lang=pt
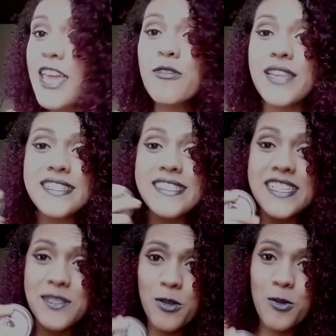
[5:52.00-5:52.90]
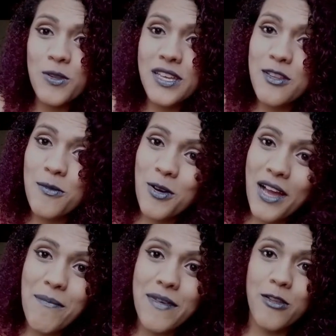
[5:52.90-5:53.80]
Eu testei esse produto aqui no meu
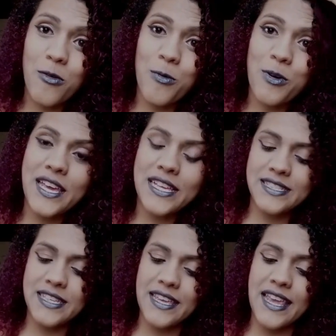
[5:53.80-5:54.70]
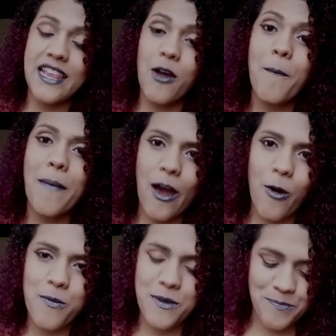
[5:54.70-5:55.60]
cabelo, porque assim, ele é um
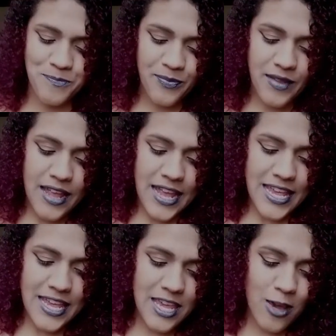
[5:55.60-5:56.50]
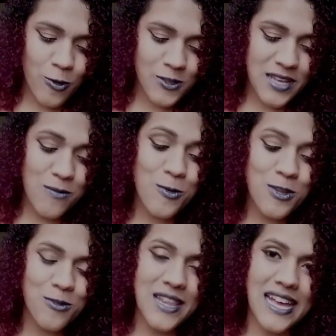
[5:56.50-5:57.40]
balme e eu gostei
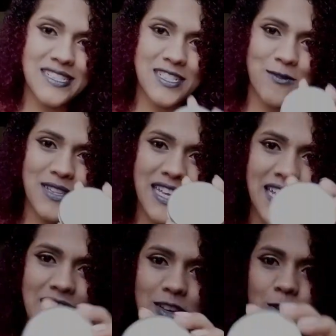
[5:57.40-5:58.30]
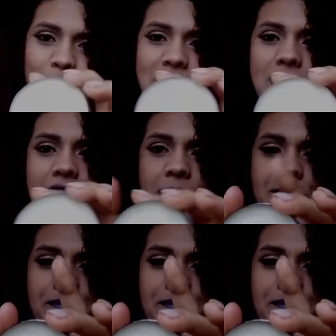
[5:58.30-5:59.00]
muito da ação dele, olha como é que ele é.